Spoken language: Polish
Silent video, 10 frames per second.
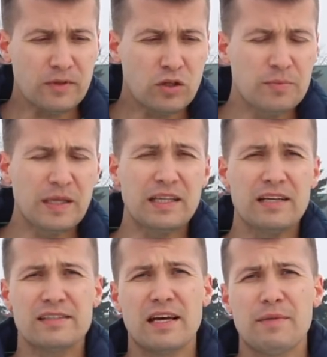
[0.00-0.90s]

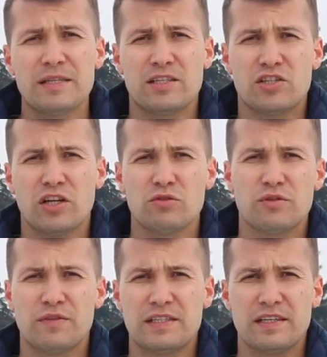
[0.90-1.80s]
kobieta sama zaczyna
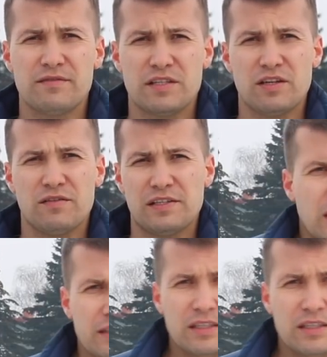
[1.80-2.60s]
dużo więcej inwestować.